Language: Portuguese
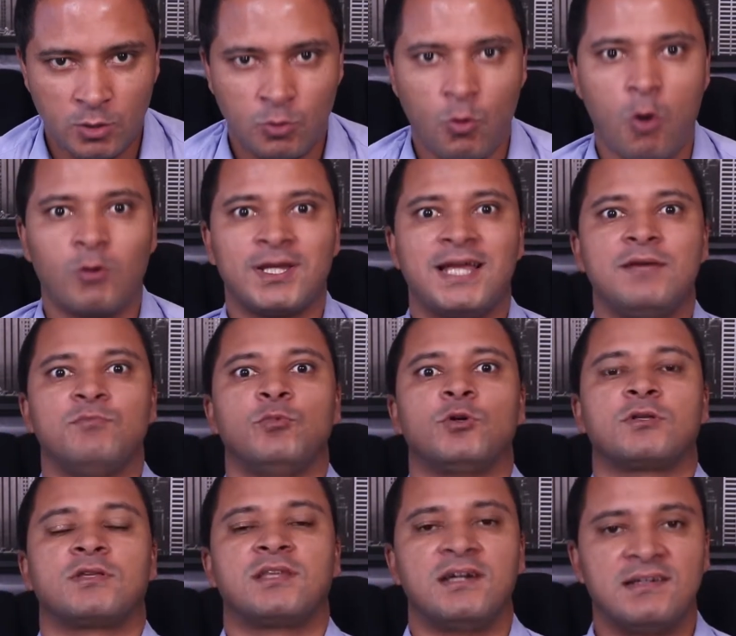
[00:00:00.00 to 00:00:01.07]
Qual é a
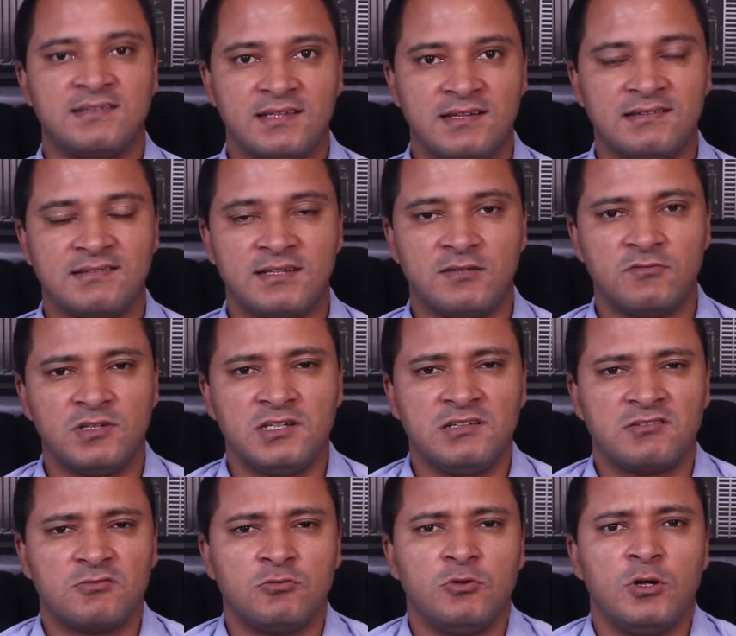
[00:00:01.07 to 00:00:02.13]
importância desse
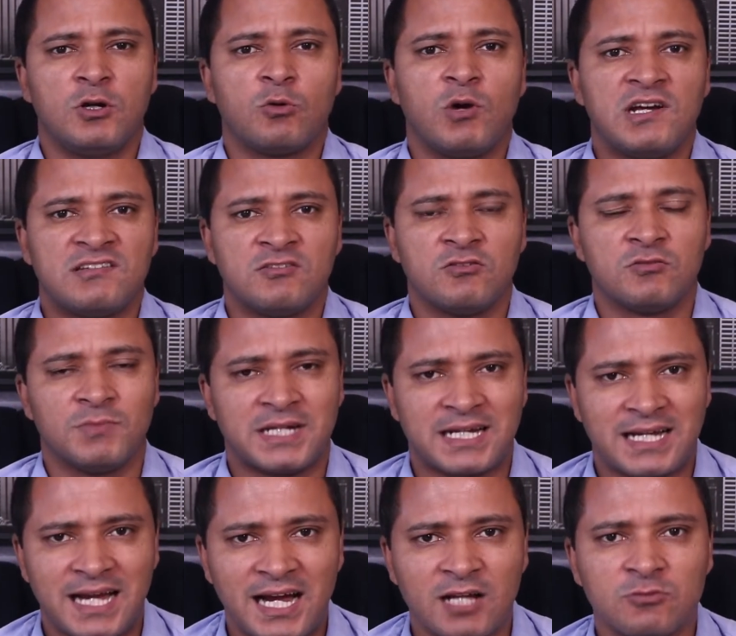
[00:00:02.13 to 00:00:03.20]
serviço, quais são os
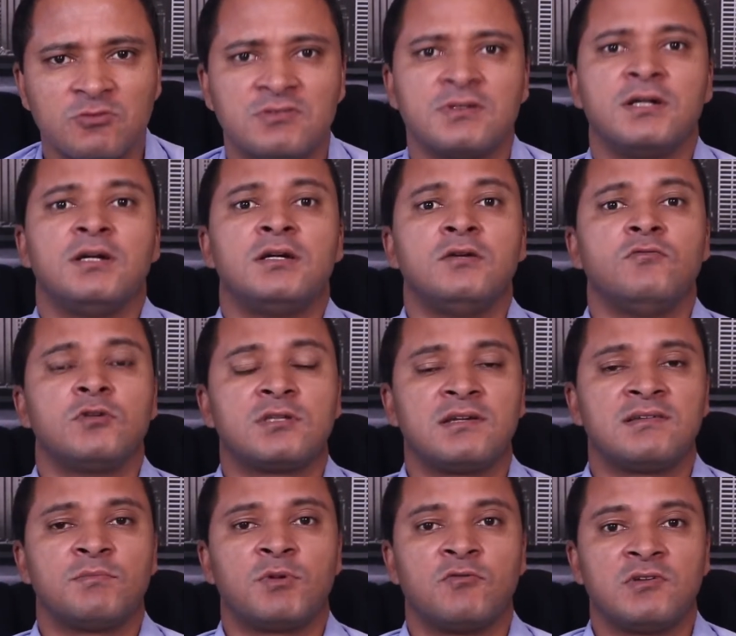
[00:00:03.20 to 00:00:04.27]
mercados, eu vou
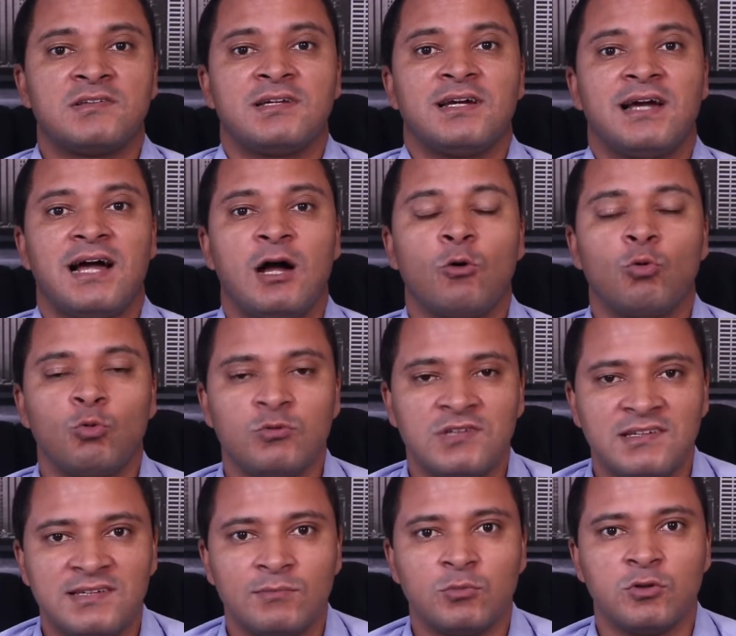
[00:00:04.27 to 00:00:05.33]
trazer para você alguns
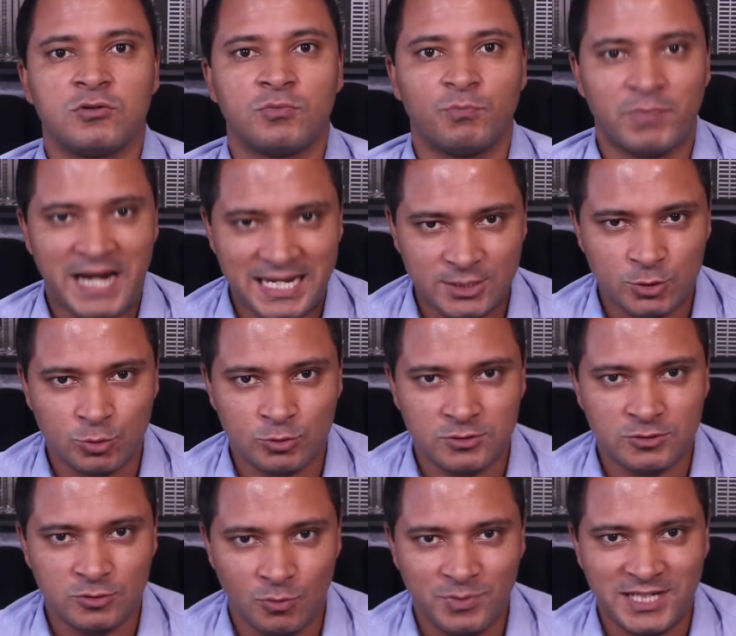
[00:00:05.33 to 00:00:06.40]
exemplos práticos
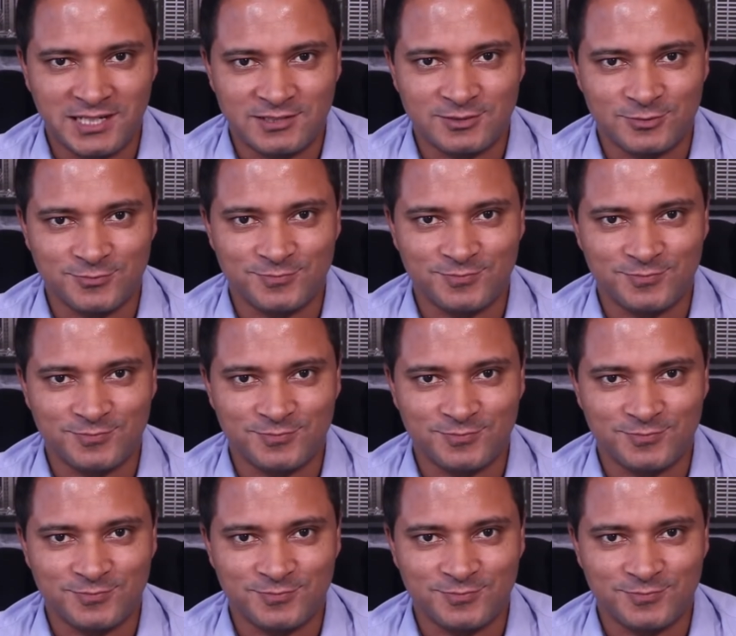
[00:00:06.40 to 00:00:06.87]
sobre isso.